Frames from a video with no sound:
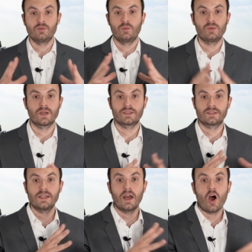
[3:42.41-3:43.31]
vous pouvez
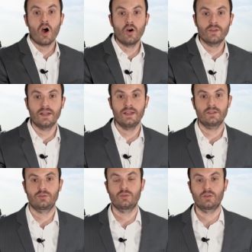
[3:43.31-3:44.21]
rester en
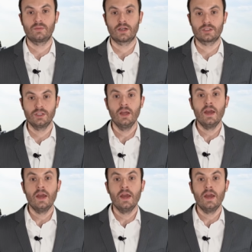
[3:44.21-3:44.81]
alerte sur le marché